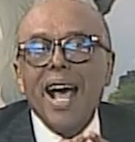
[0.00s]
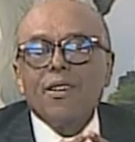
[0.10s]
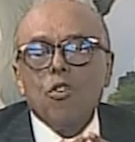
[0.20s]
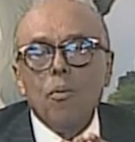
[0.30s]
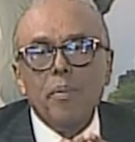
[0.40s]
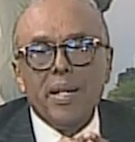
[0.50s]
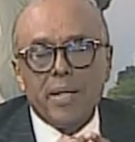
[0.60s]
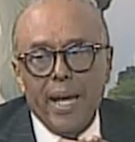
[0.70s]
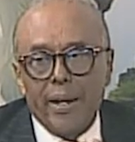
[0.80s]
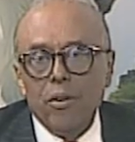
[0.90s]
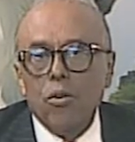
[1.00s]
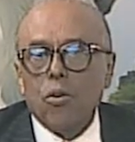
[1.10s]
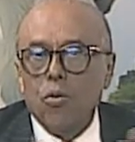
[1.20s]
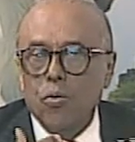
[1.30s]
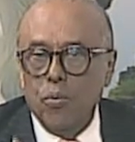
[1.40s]
a conversarlo
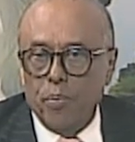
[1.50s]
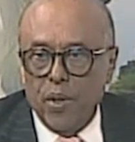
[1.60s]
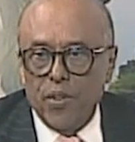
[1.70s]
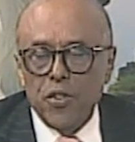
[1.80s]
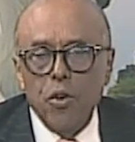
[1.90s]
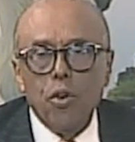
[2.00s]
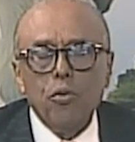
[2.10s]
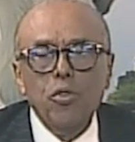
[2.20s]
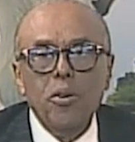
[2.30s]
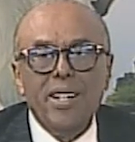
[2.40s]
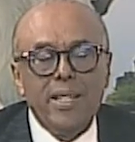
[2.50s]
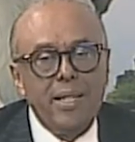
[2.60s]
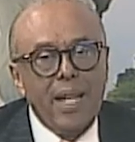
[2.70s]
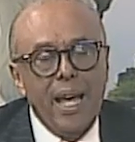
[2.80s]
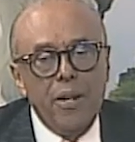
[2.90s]
con un profesor
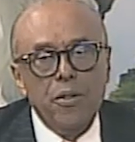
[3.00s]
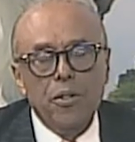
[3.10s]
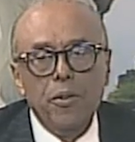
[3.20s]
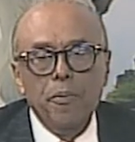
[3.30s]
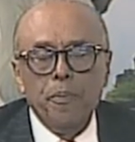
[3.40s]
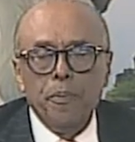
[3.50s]
universitario